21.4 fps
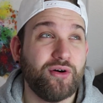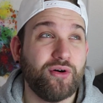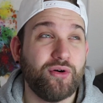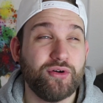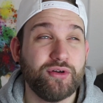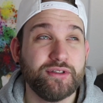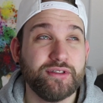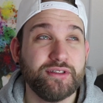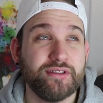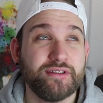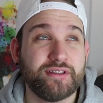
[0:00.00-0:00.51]

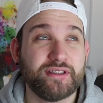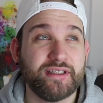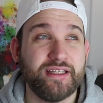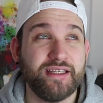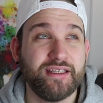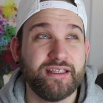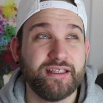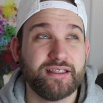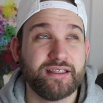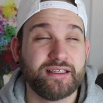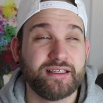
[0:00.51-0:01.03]
Und
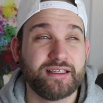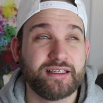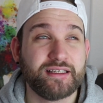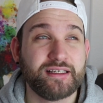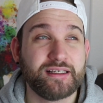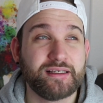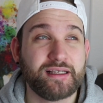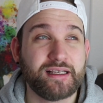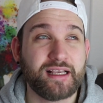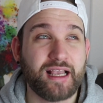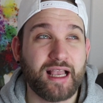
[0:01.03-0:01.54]
ich
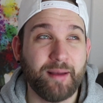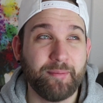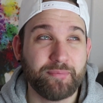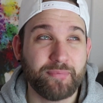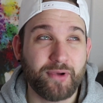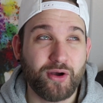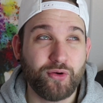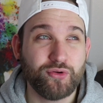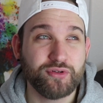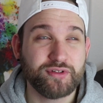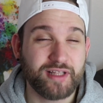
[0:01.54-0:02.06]
habe
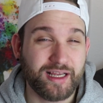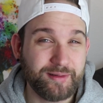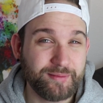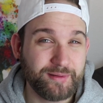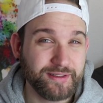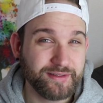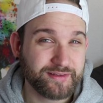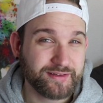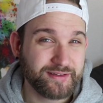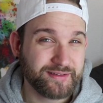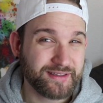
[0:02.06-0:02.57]
auch
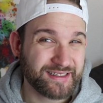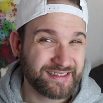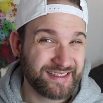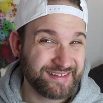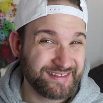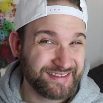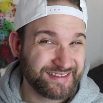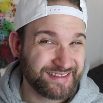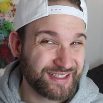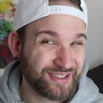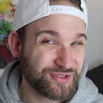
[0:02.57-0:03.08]
damals gesagt, dass ich